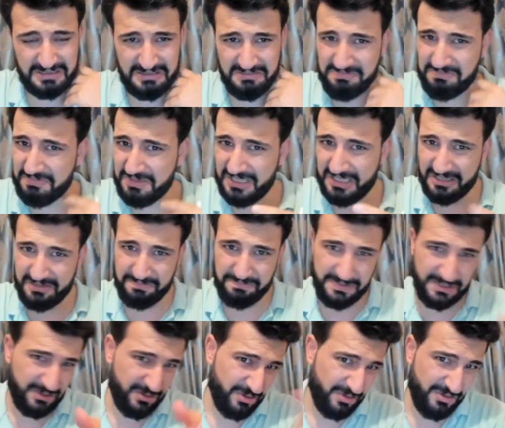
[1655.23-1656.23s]
bir,
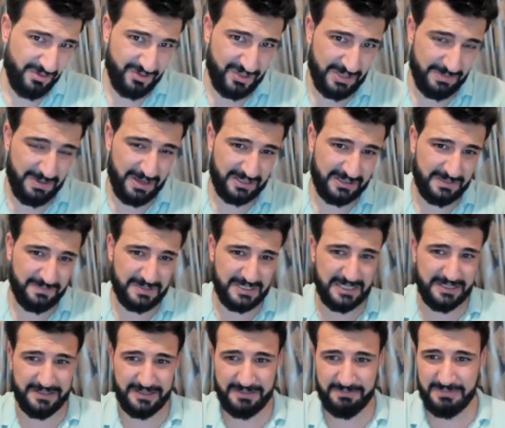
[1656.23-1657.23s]
bir gün önce baktım
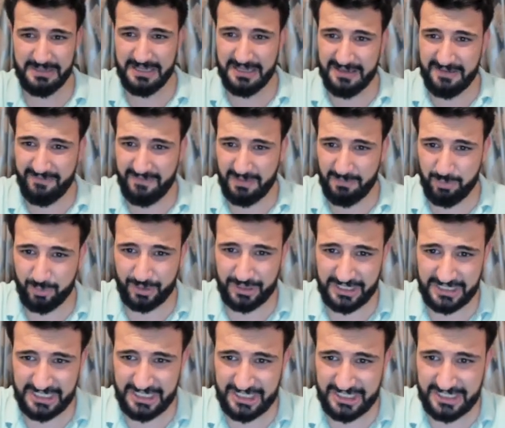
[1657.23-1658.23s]
sanırım. Ve
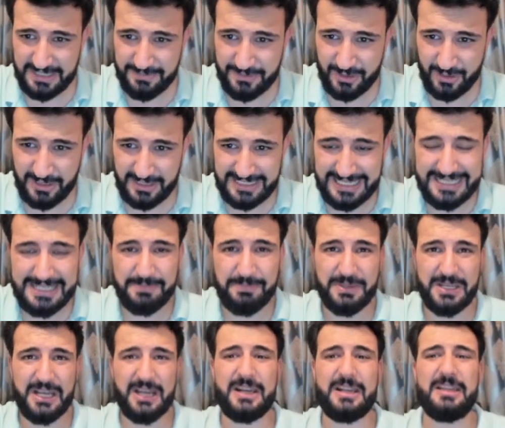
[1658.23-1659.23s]
buradaki işlem söyle. Dedim
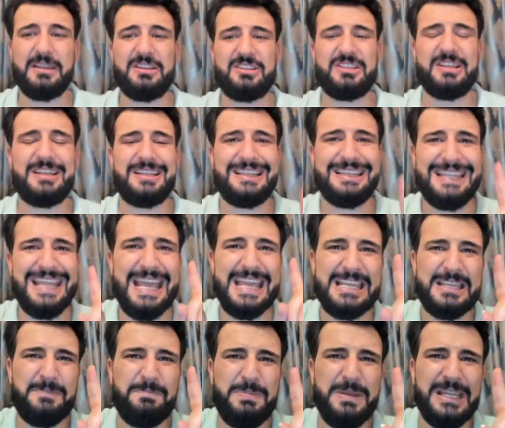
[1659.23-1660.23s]
ki arkadaşlar
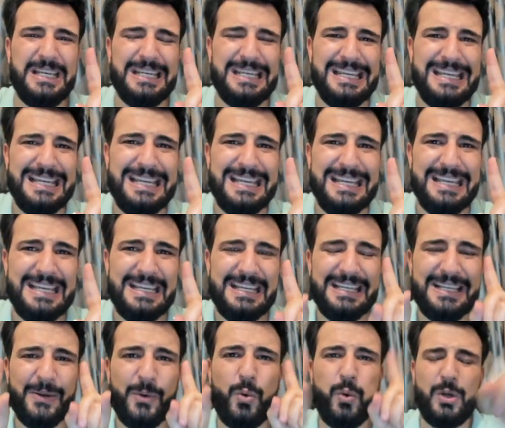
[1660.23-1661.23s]
tek bir
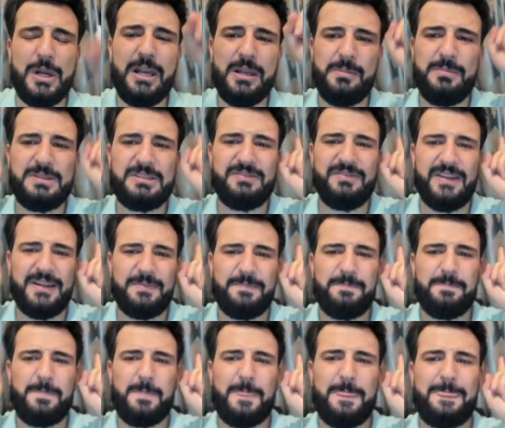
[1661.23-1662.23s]
kuralımız var.
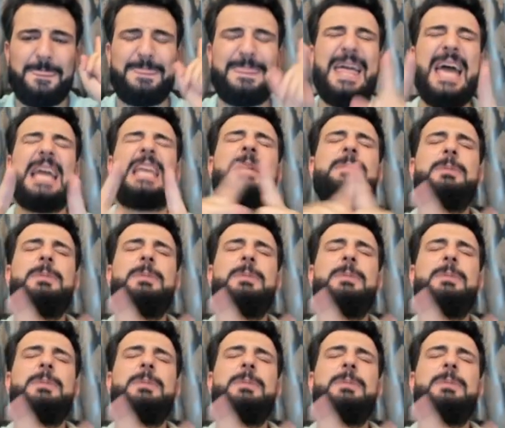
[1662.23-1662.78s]
Tek